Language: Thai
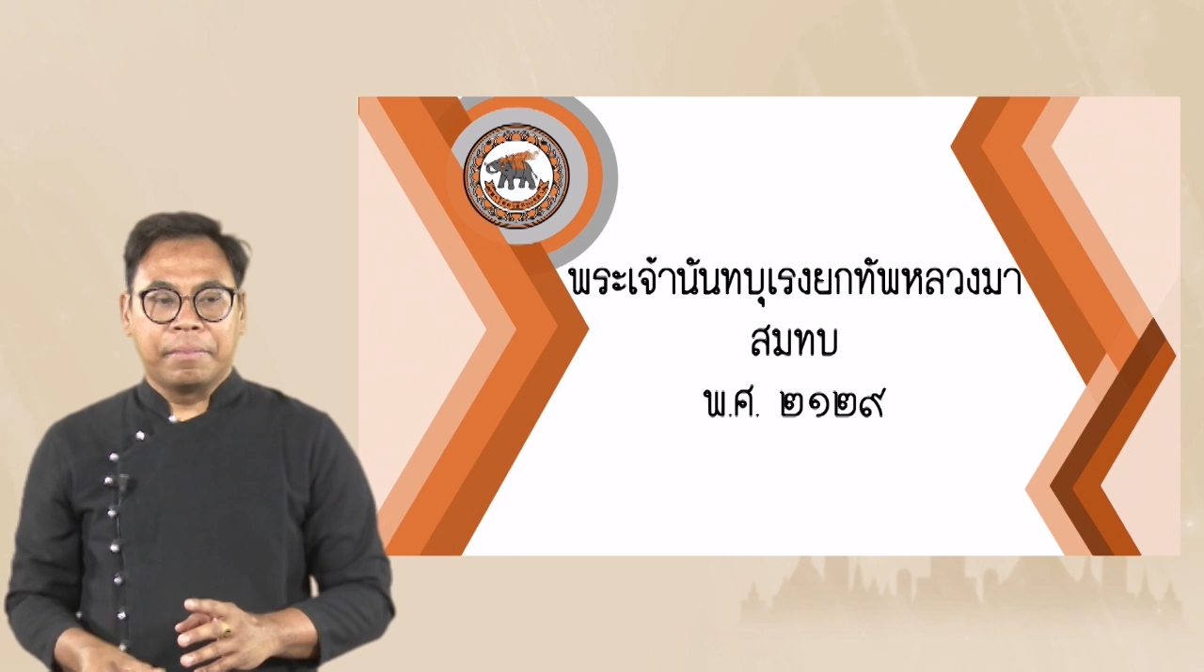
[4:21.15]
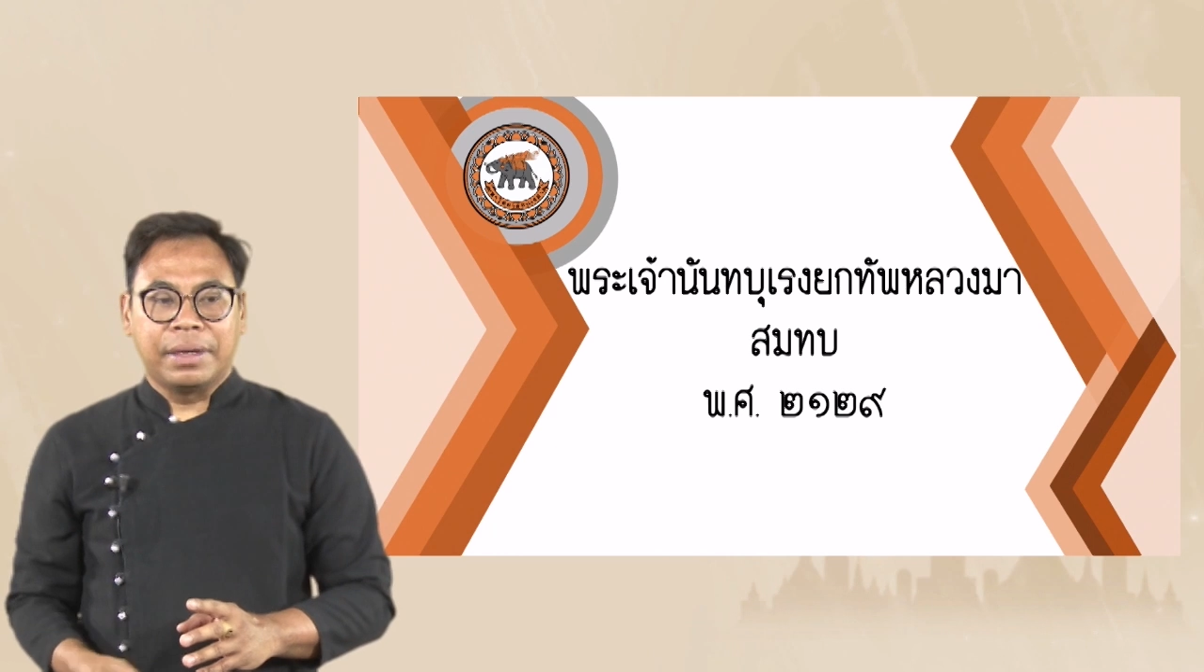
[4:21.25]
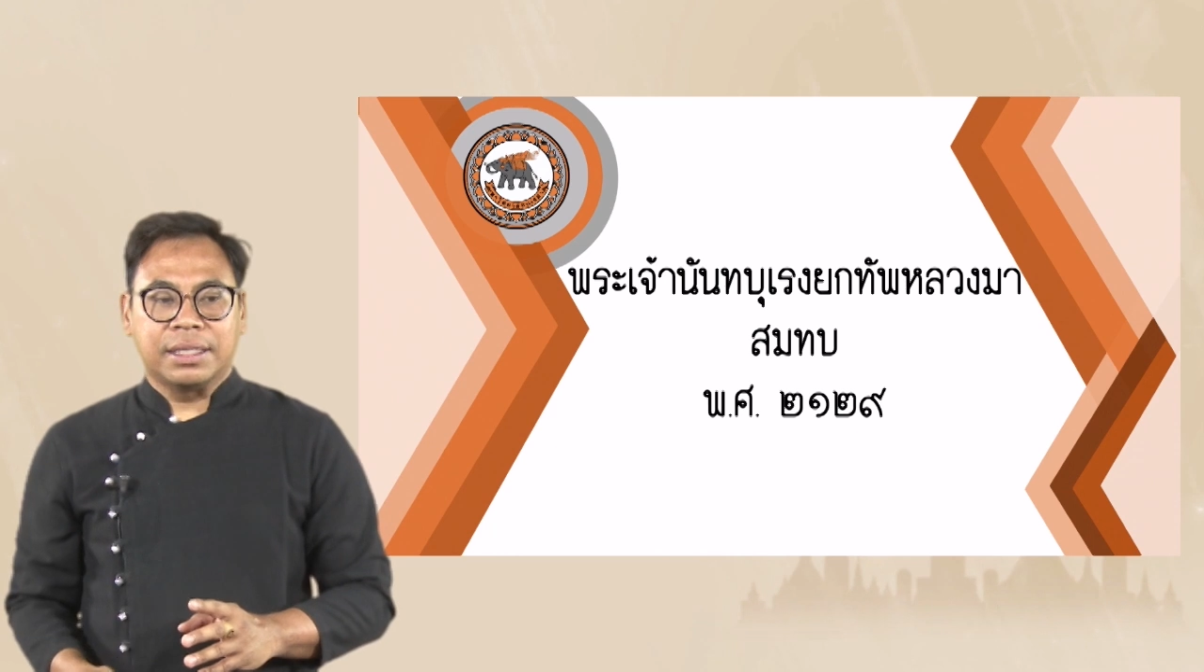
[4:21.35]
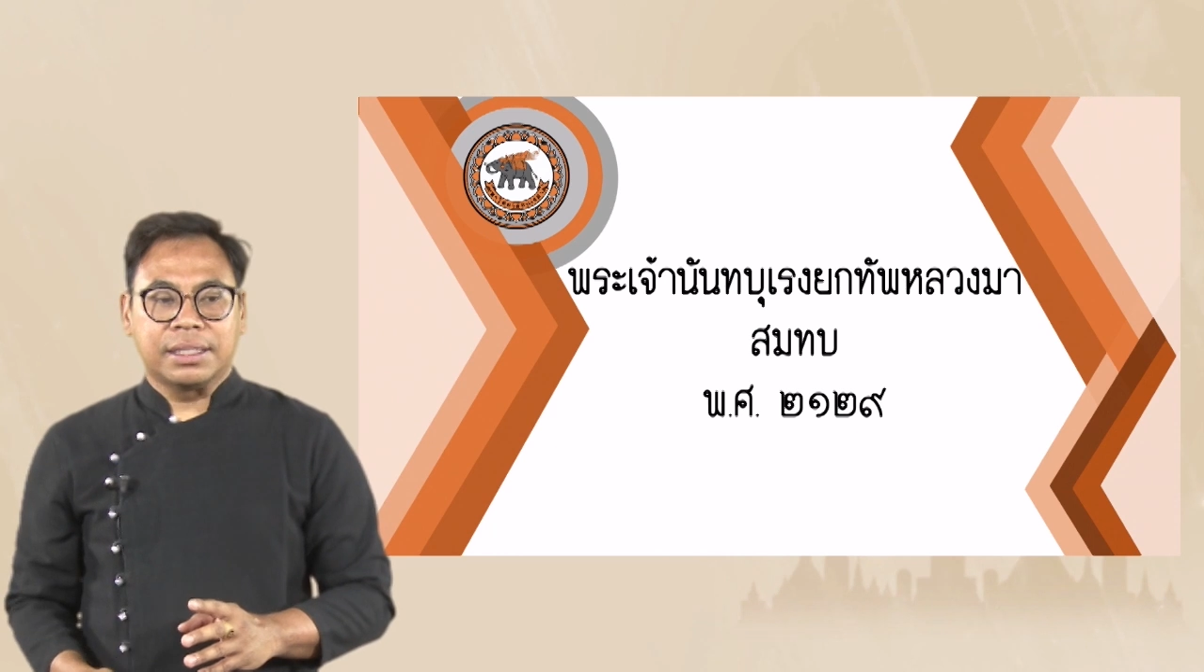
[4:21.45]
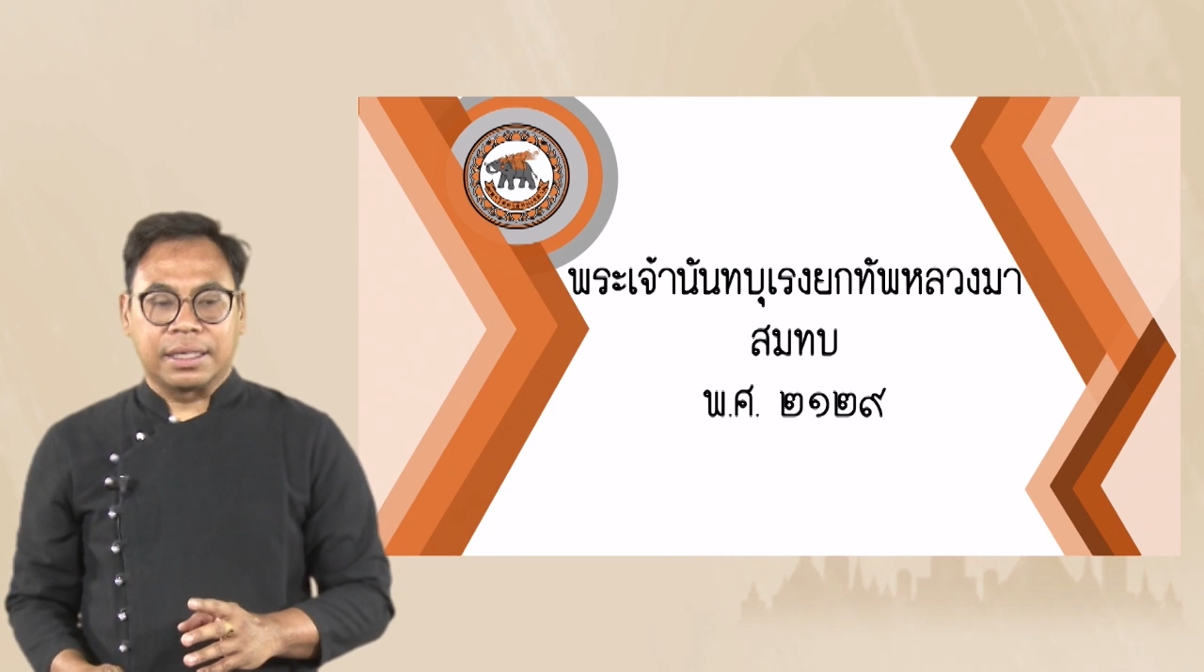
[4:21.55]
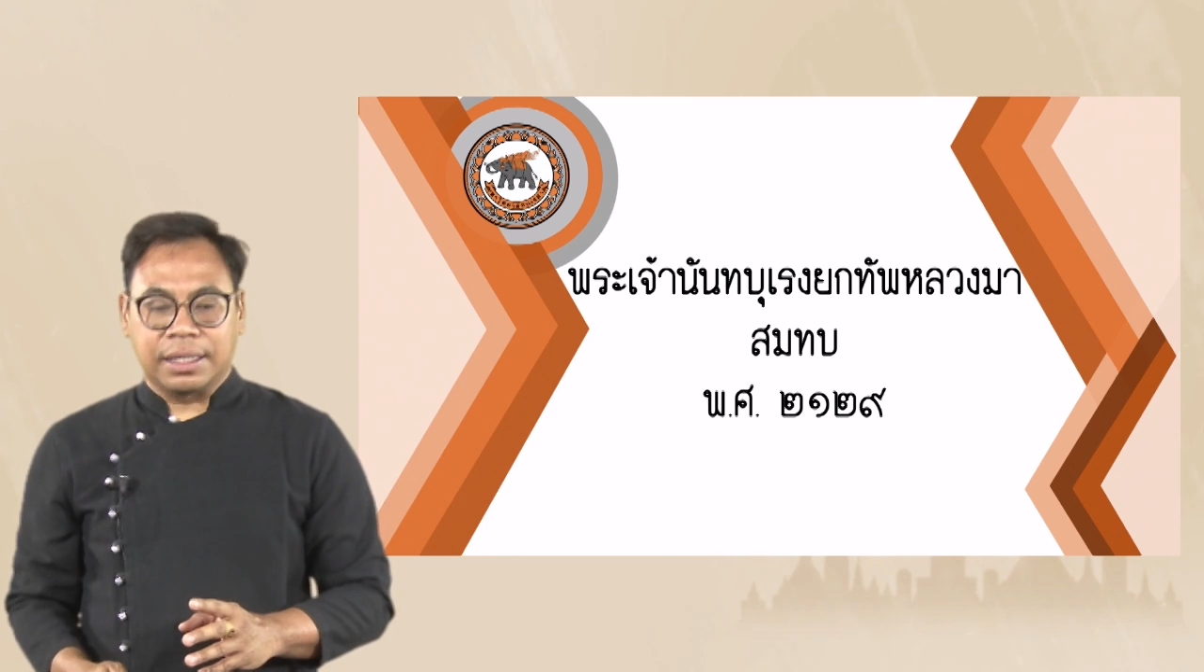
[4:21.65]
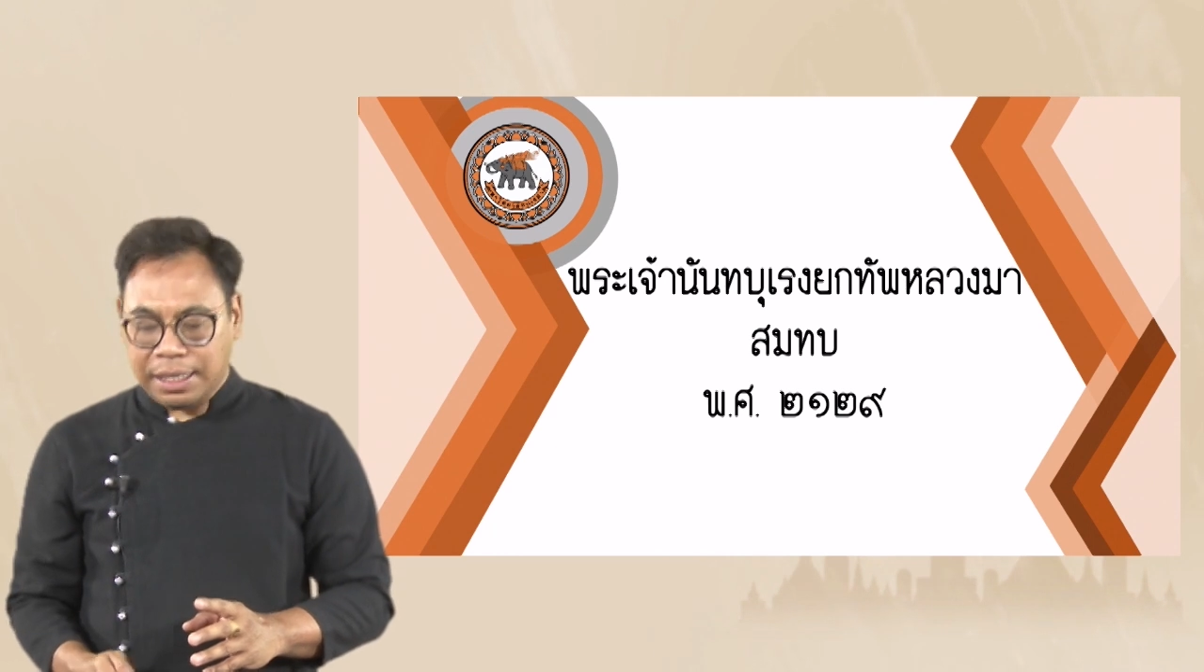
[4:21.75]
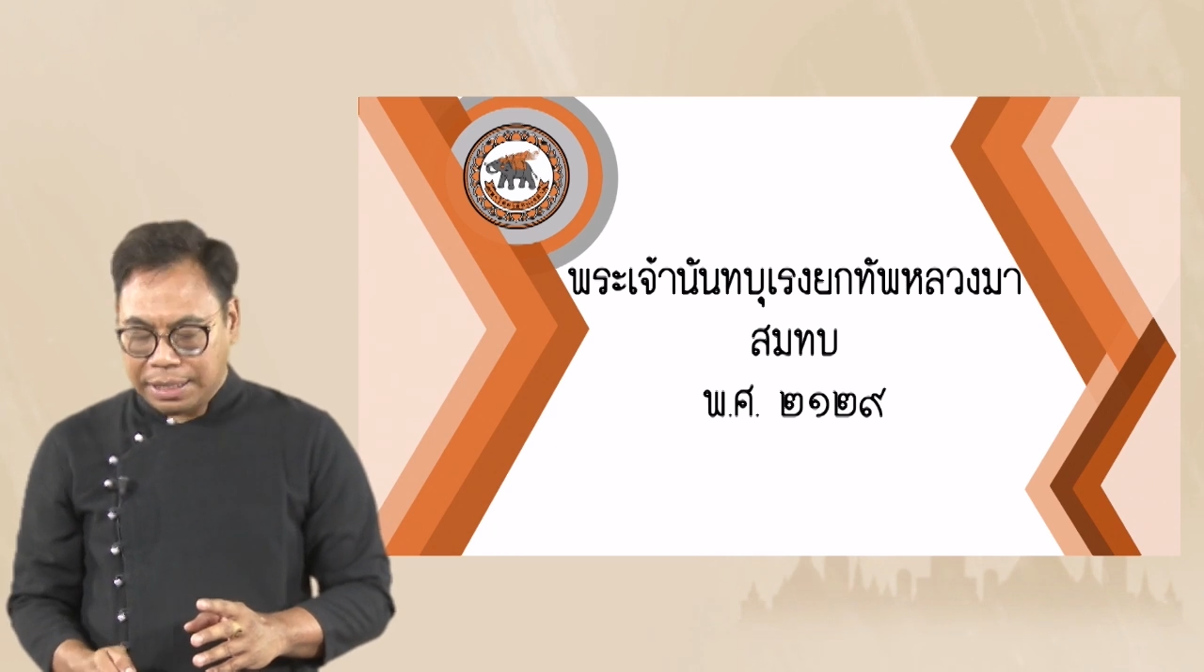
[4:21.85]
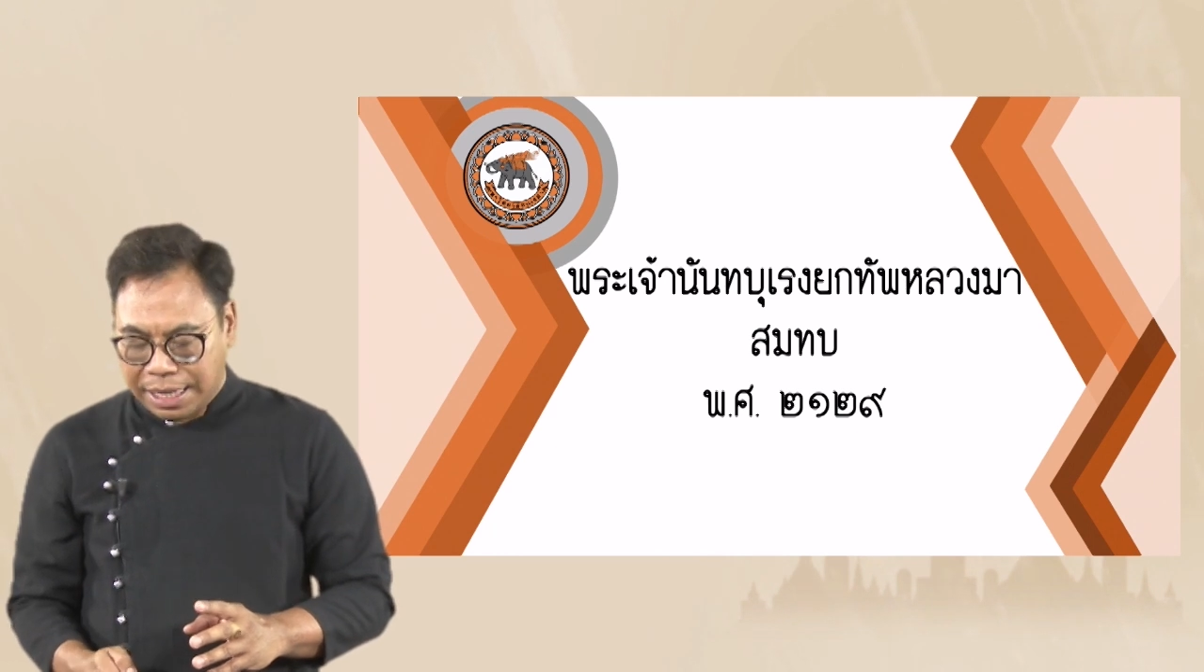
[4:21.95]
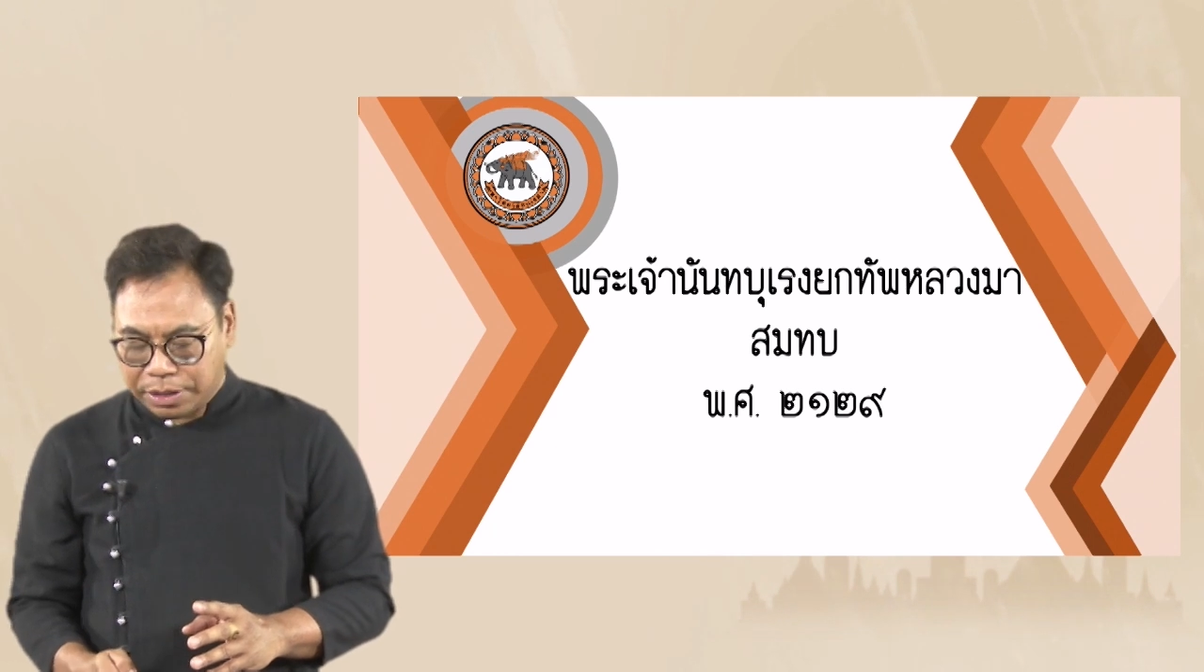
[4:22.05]
มีศึก
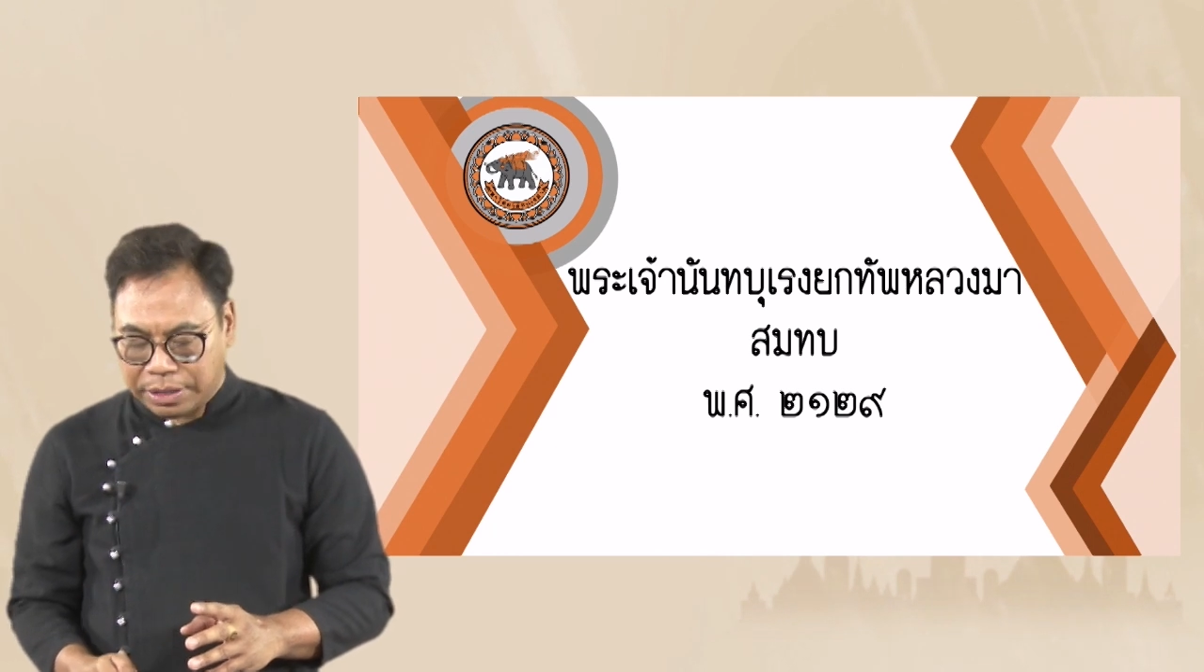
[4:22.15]
ที่น่า